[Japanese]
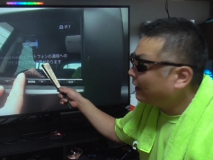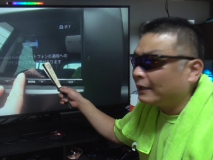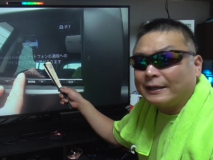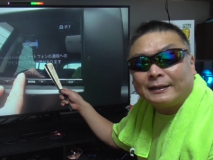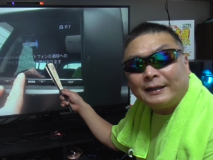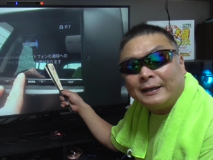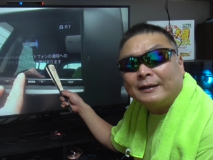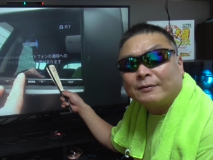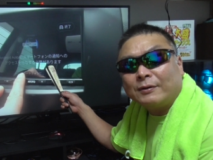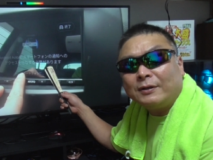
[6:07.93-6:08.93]
携
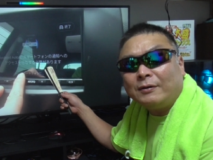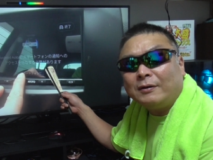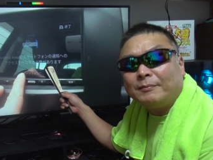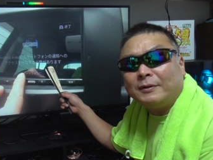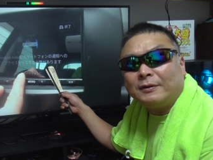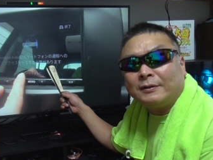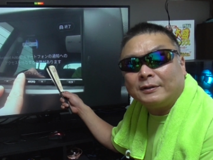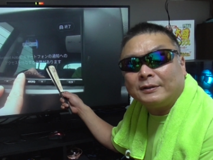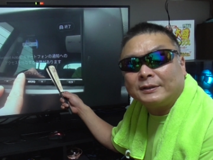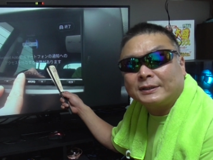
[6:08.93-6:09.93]
ねこれの方
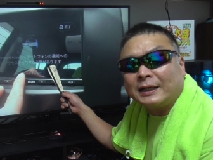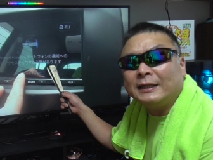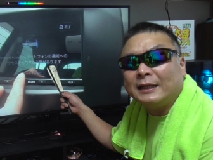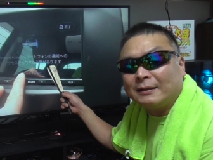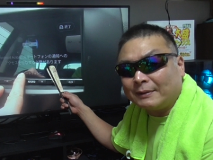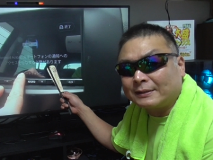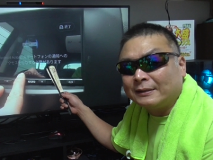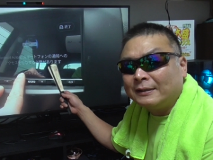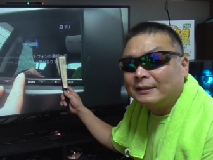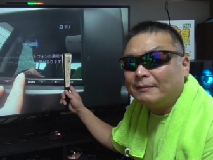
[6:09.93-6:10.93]
もしっかりできま
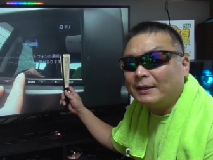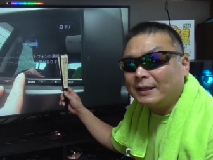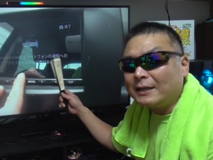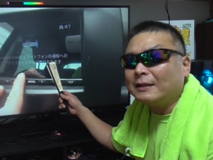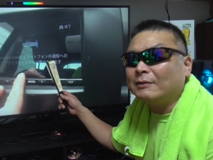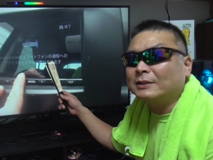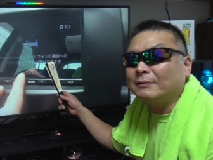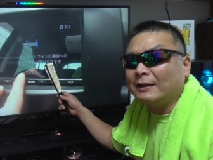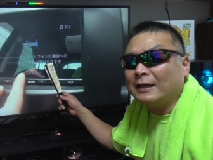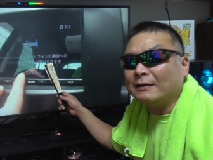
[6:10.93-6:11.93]
すで、まあ、元気なおじ
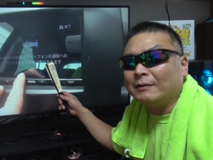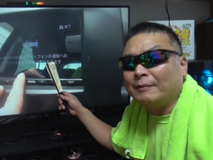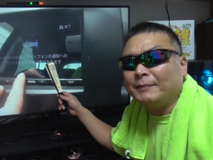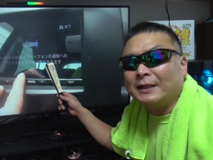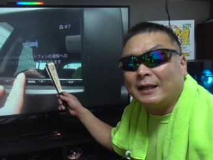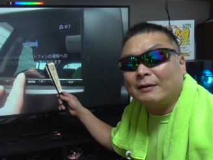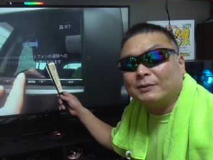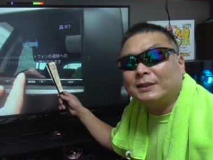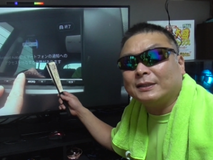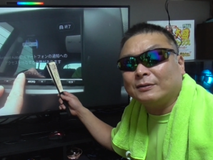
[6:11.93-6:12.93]
いはね、あの、あんまりやや
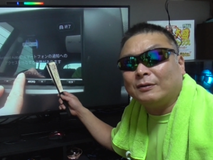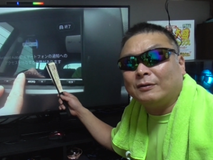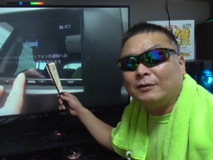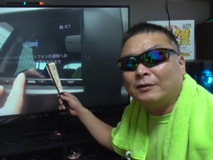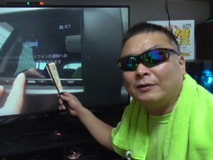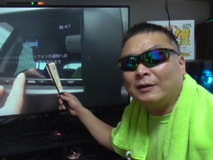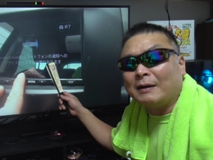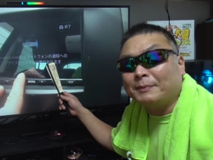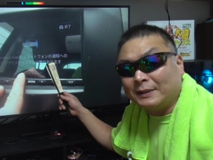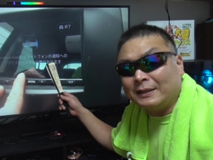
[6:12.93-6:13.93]
こしいけ
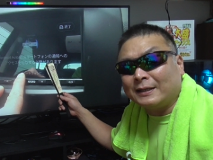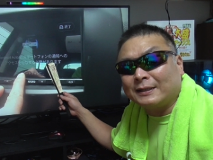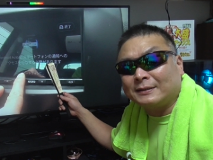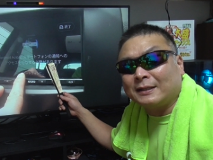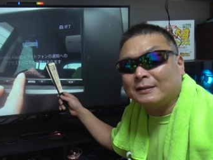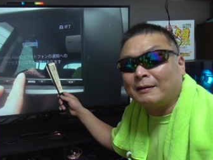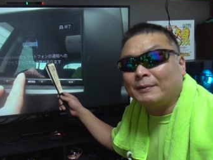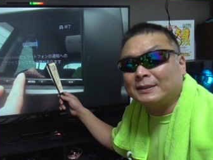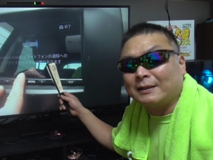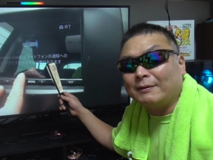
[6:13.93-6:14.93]
ど、アプリ連携してってあん
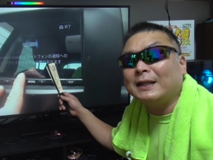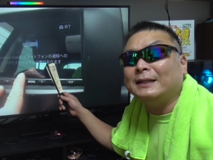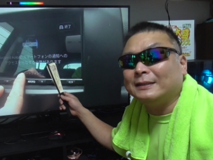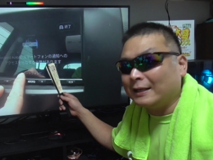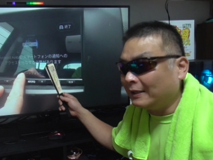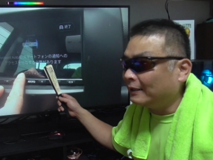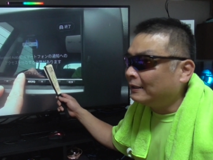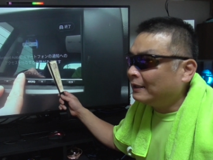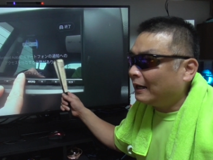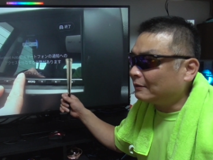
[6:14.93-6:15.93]
まり使わないんで、
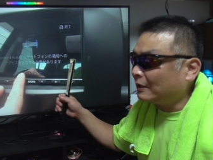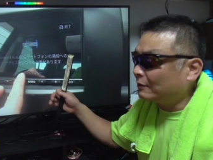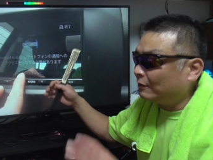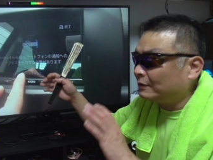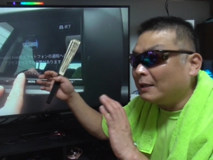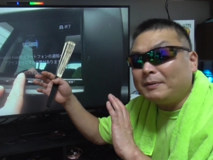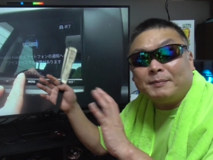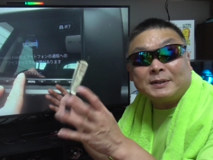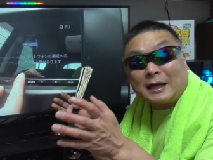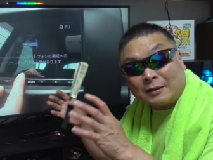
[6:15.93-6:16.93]
あとあの、ナビ
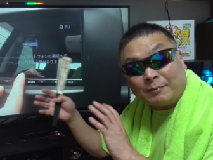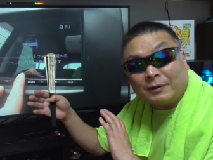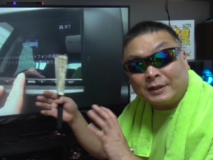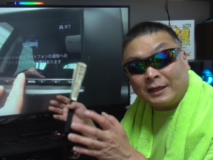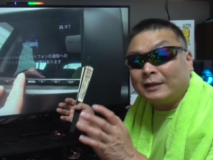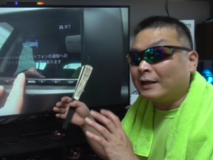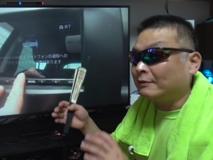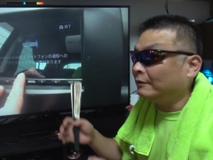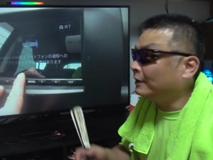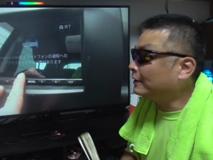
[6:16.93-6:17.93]
みたいなもんね、
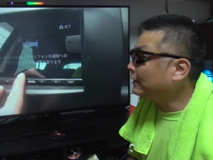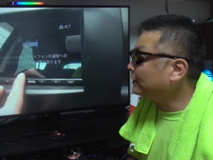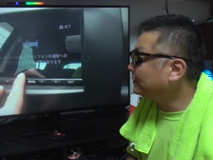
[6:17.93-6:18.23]
あの、連携